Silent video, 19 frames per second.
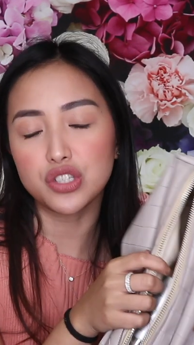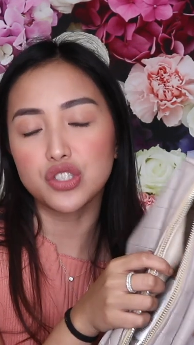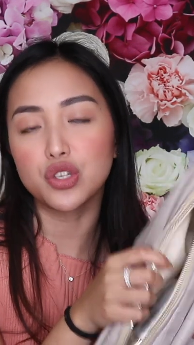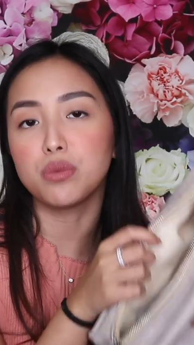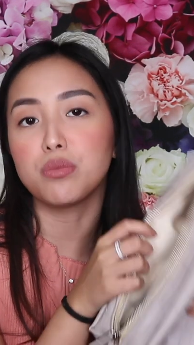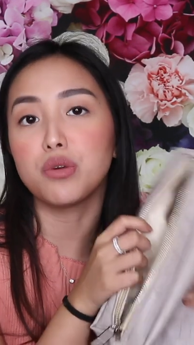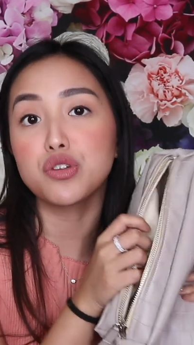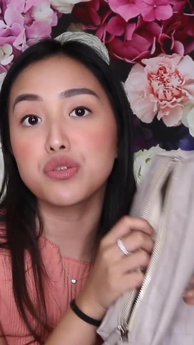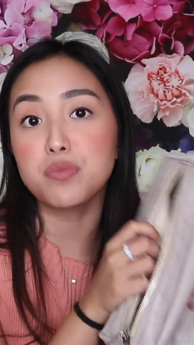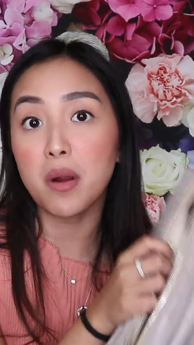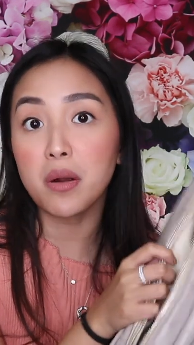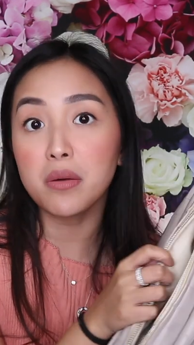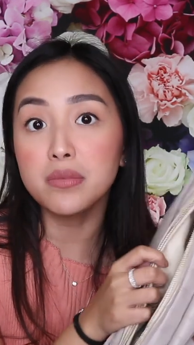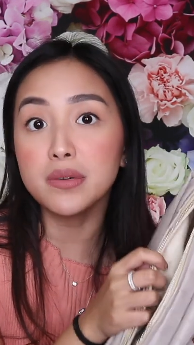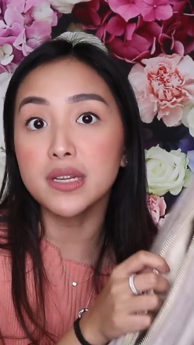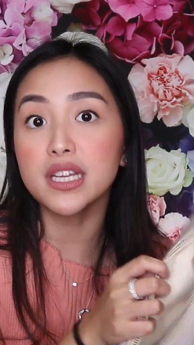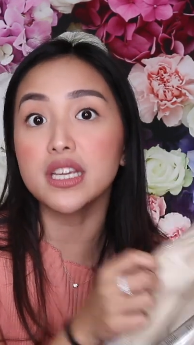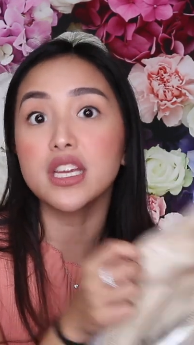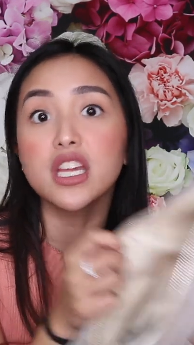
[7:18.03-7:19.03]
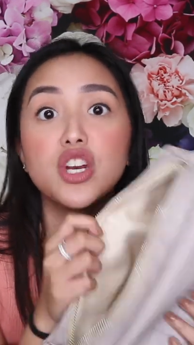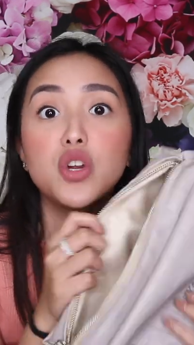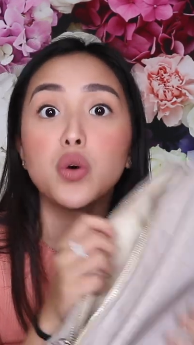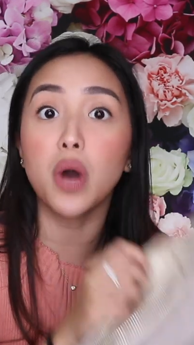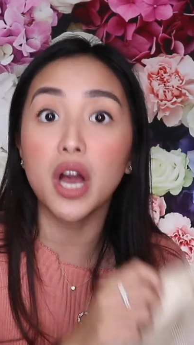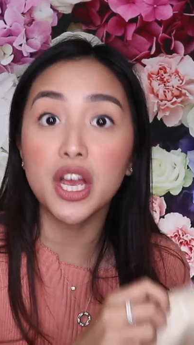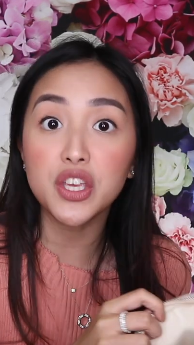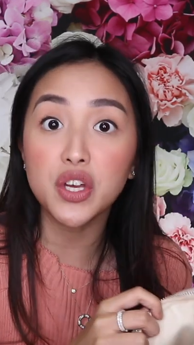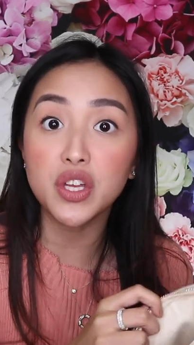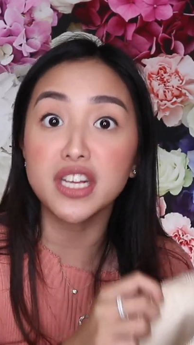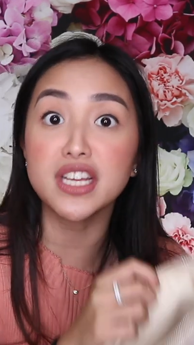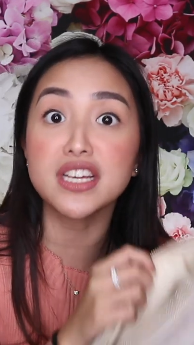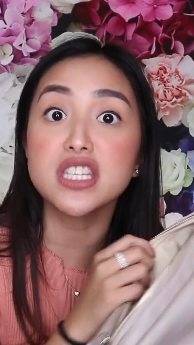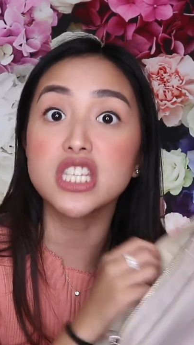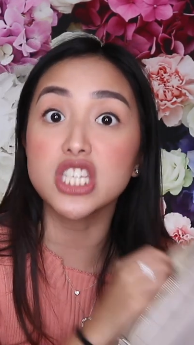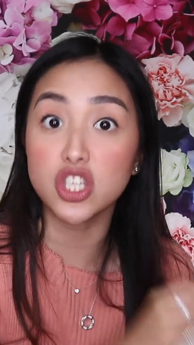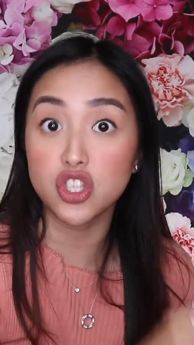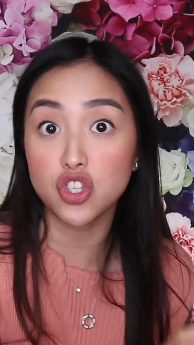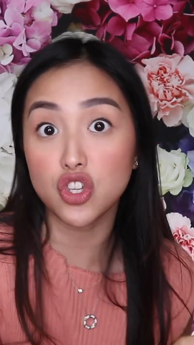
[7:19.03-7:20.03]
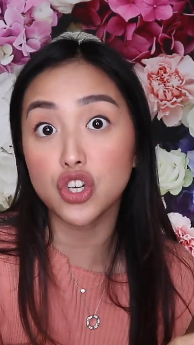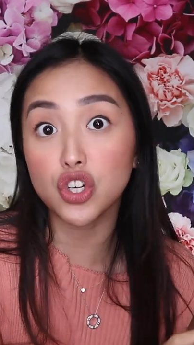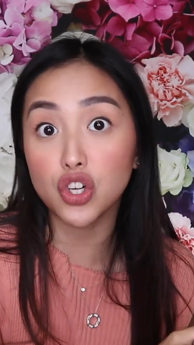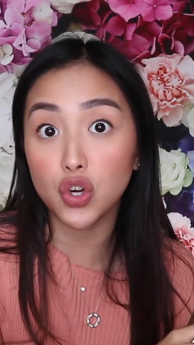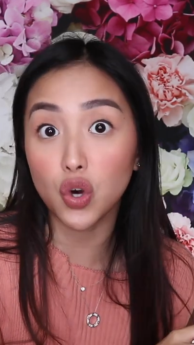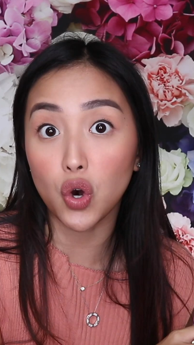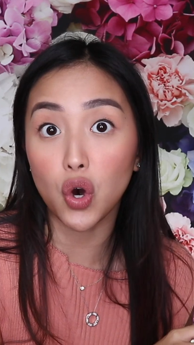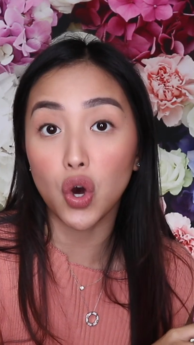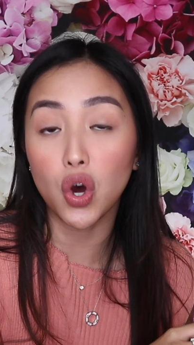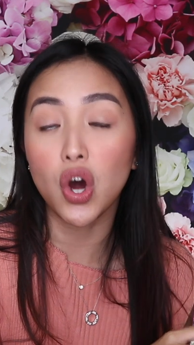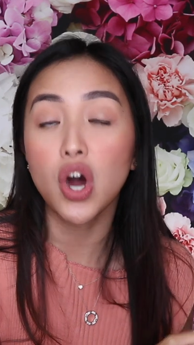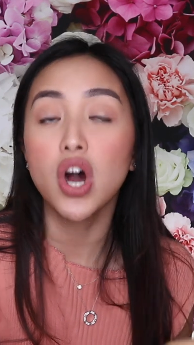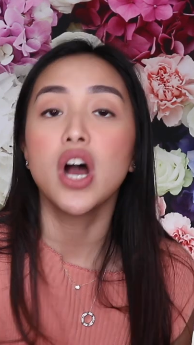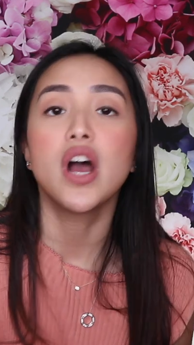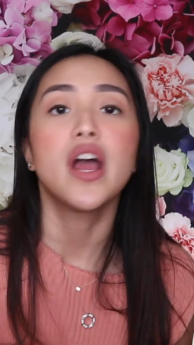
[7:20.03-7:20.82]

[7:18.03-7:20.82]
So, most probably, kinuha yon ng sister ko.